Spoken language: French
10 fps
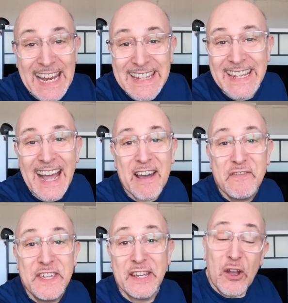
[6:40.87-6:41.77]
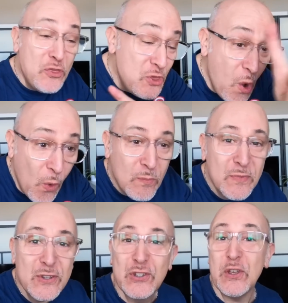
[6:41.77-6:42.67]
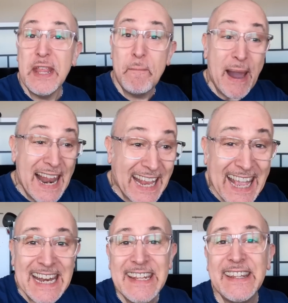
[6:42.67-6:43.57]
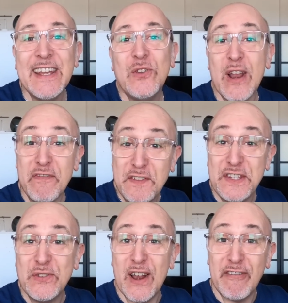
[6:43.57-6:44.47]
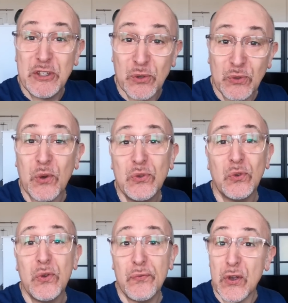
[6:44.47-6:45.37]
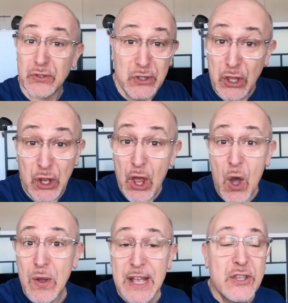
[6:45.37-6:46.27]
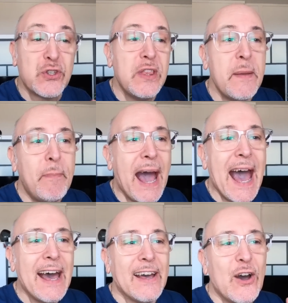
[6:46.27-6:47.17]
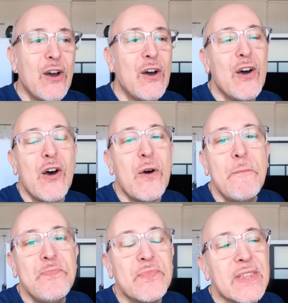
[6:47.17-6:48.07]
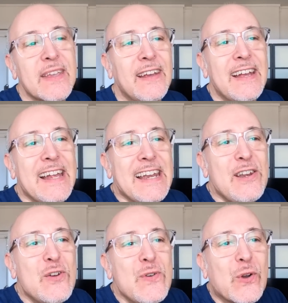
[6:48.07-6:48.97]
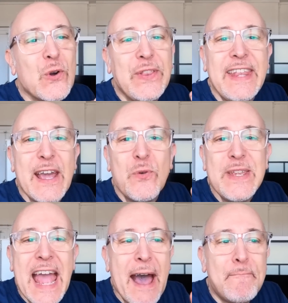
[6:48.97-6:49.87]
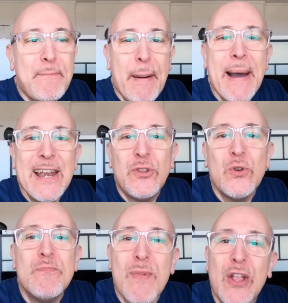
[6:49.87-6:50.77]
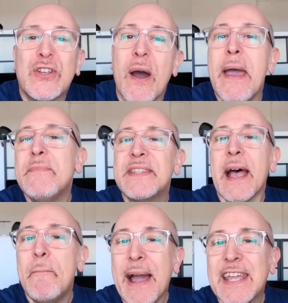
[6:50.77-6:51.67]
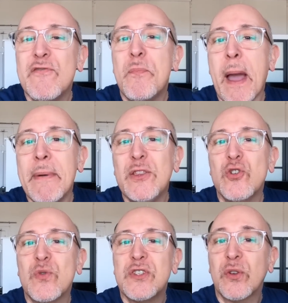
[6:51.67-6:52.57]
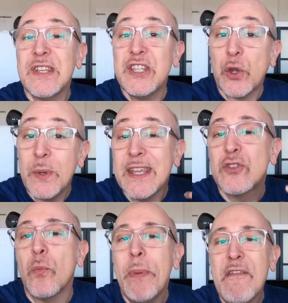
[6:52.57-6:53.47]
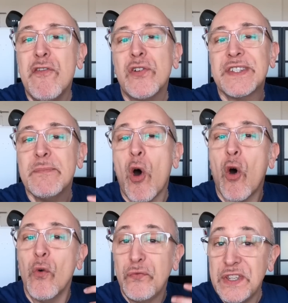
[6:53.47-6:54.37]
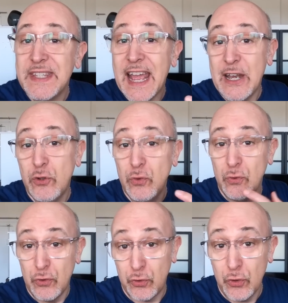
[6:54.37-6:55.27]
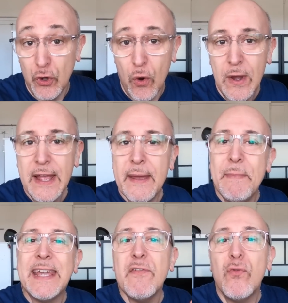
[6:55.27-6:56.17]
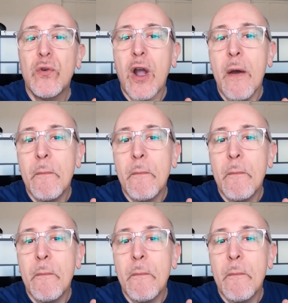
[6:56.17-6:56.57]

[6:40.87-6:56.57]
qualité graphique. Non, ce n'est pas la qualité de la physique de la voiture du retour de force. Non, non, non. Ce n'est pas euh, le côté où il y a pas mal de modes quand même sympas qui vous permettent de jouer sur des circuits qui sont pas forcément officiels du studio, mais qui vous